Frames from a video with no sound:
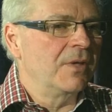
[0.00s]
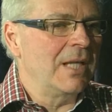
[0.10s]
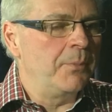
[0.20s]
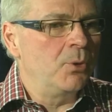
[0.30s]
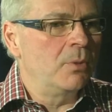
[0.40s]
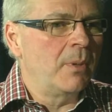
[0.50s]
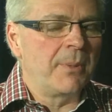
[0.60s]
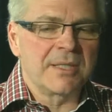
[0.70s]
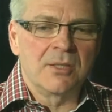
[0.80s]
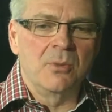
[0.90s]
de faire de la pub, à
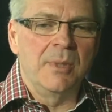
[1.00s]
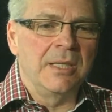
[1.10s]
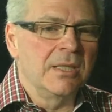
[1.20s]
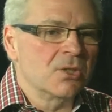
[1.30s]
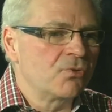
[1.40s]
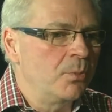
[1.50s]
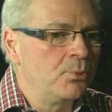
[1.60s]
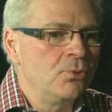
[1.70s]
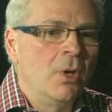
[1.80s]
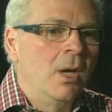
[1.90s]
partir de maintenant, je ne fais
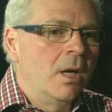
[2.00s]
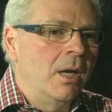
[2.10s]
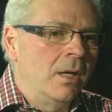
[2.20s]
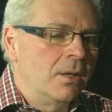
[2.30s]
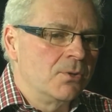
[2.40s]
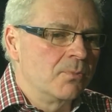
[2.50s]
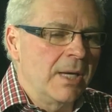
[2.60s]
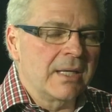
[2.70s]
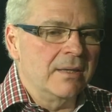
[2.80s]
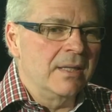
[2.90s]
plus euh, du
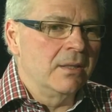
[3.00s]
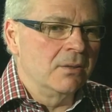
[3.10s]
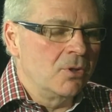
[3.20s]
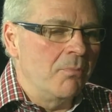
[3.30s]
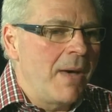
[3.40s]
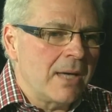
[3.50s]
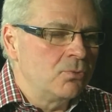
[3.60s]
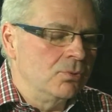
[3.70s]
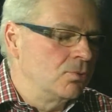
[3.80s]
marketing de marque